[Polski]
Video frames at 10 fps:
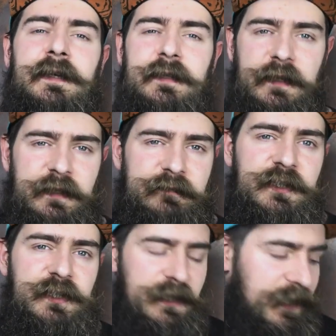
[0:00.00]

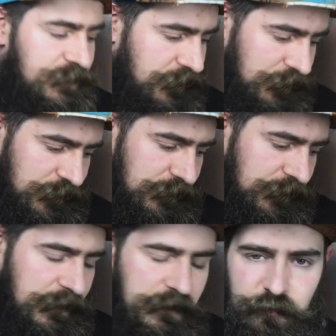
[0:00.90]
nagrywać kilka ścieżek, tak
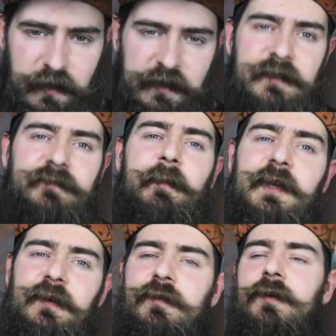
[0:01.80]
jak ja tutaj, na dwa
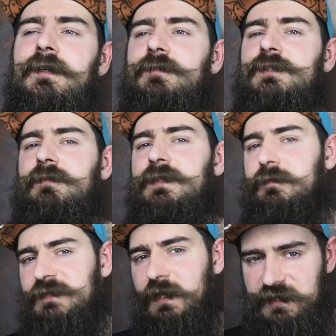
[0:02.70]
mikrofony, możemy nie
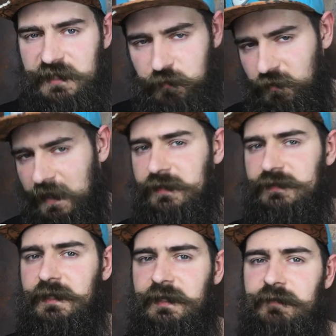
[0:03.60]
wiem, cały zespół
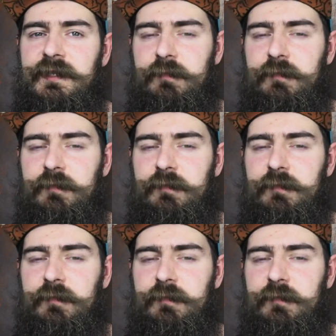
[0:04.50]
naraz nagrywać,